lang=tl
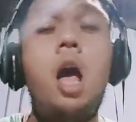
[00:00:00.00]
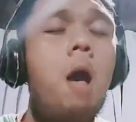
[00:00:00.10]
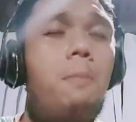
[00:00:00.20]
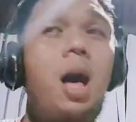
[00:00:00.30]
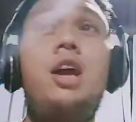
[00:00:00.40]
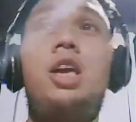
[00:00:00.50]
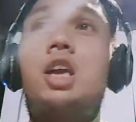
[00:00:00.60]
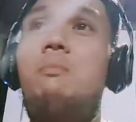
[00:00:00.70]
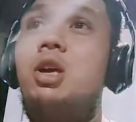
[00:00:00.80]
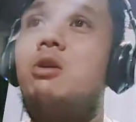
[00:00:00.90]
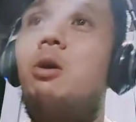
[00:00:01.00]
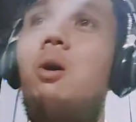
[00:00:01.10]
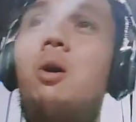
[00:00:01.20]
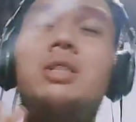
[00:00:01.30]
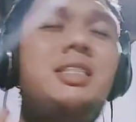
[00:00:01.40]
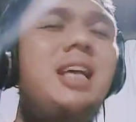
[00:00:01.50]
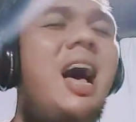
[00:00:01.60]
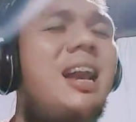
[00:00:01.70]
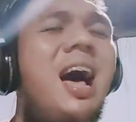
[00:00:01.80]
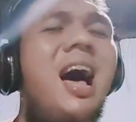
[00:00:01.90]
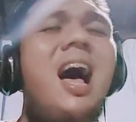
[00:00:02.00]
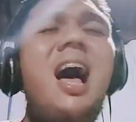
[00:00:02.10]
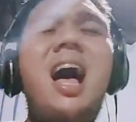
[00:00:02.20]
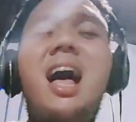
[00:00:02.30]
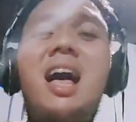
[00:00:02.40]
Pag-ibig ko sana'y